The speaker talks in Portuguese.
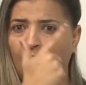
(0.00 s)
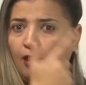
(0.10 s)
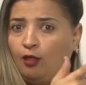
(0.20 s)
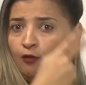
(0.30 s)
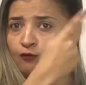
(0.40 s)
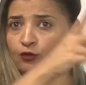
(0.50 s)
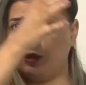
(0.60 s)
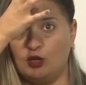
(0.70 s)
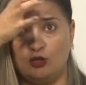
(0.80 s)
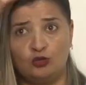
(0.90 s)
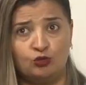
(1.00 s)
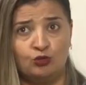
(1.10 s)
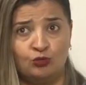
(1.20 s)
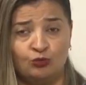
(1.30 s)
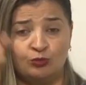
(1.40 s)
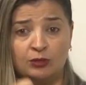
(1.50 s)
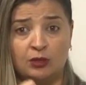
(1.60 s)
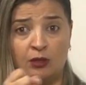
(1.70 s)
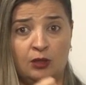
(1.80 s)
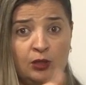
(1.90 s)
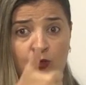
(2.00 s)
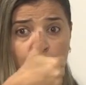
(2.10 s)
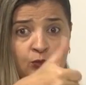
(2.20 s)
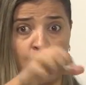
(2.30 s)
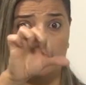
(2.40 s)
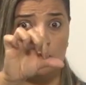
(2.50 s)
observou ali o livro de Chomsky,